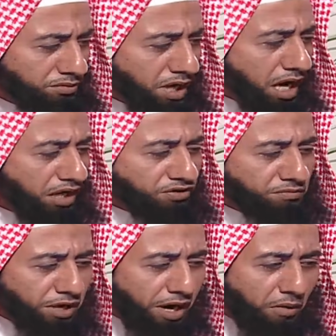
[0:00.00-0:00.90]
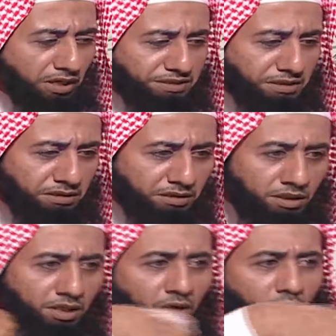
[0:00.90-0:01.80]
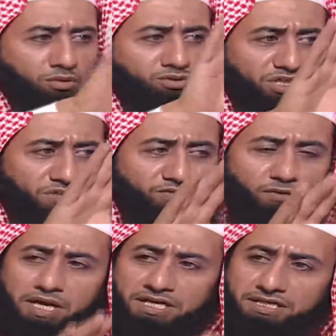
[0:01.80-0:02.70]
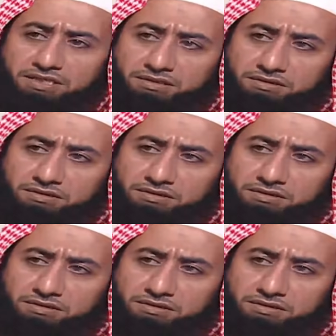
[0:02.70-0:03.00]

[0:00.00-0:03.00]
اخذهم مره واحده واودعهم في البنك